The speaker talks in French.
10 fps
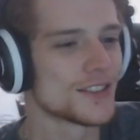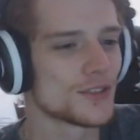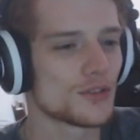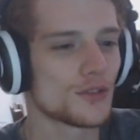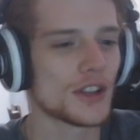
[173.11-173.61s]

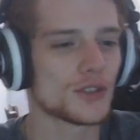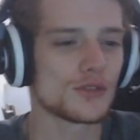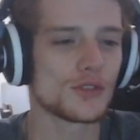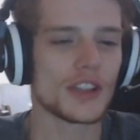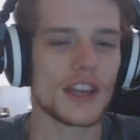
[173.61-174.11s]
coup, je vous fais à tous
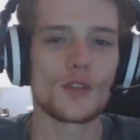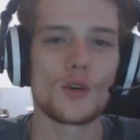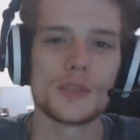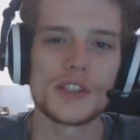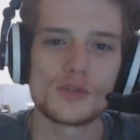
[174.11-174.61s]
de très gros
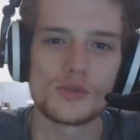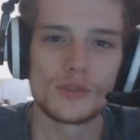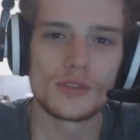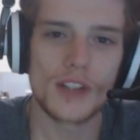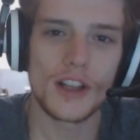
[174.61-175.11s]
bisous.
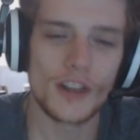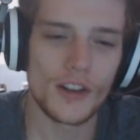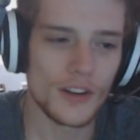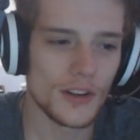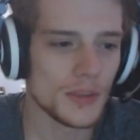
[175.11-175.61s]

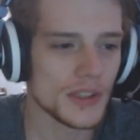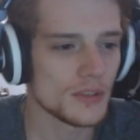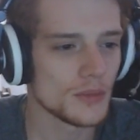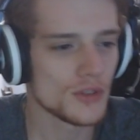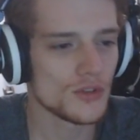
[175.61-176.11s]
Euh, passez
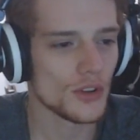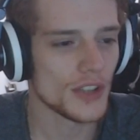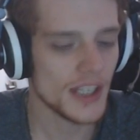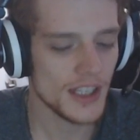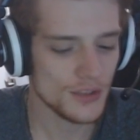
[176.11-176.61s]
une bonne
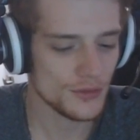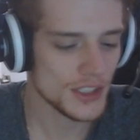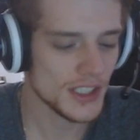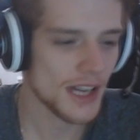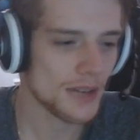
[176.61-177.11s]
journée. Et je vous
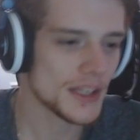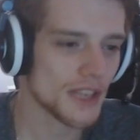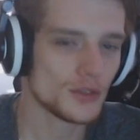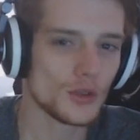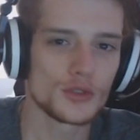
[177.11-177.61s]
dis à
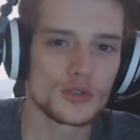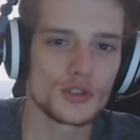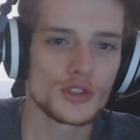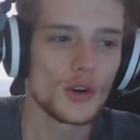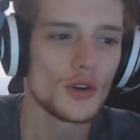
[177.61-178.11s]
bientôt. Ciao,
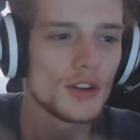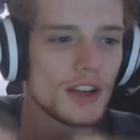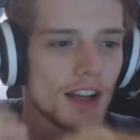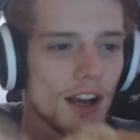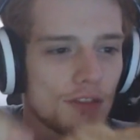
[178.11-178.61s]
ciao.
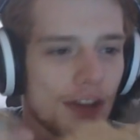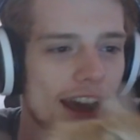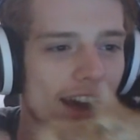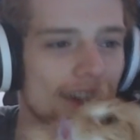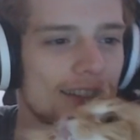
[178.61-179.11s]
Au
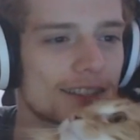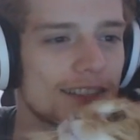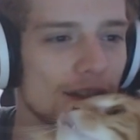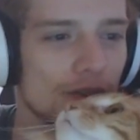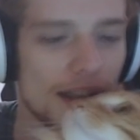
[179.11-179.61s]
revoir.
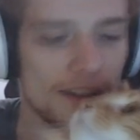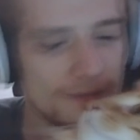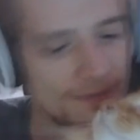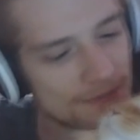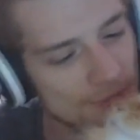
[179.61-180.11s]
au
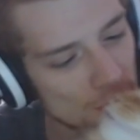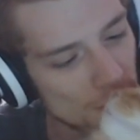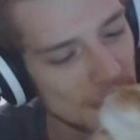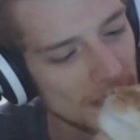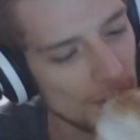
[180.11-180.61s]
ah, Tu veux
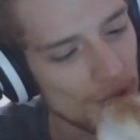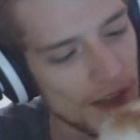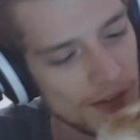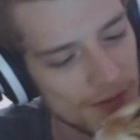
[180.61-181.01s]
pas dire au revoir